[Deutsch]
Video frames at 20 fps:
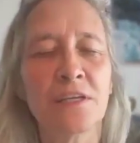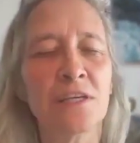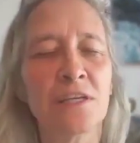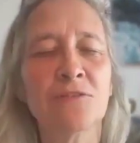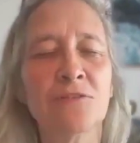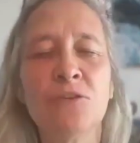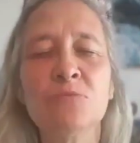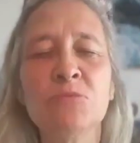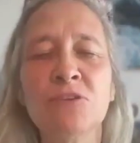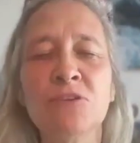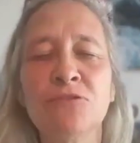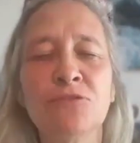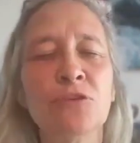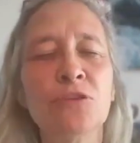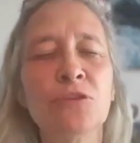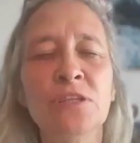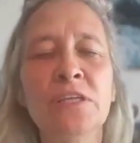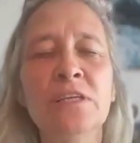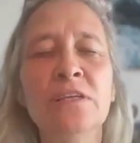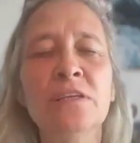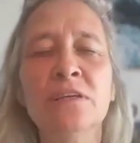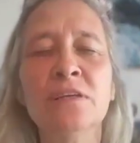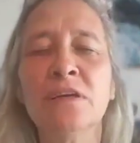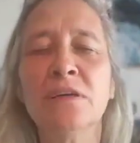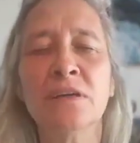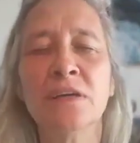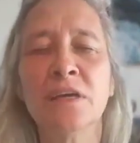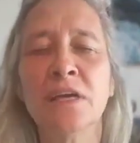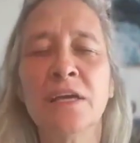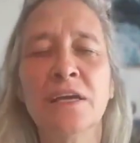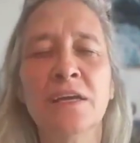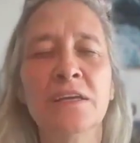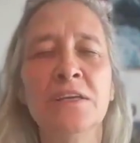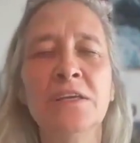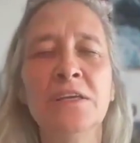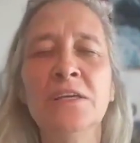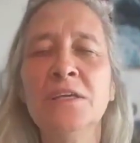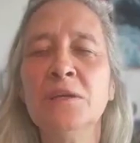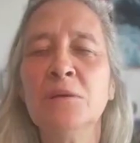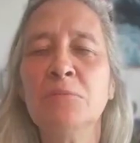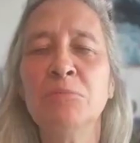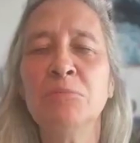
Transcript: Ich will mich von dir hier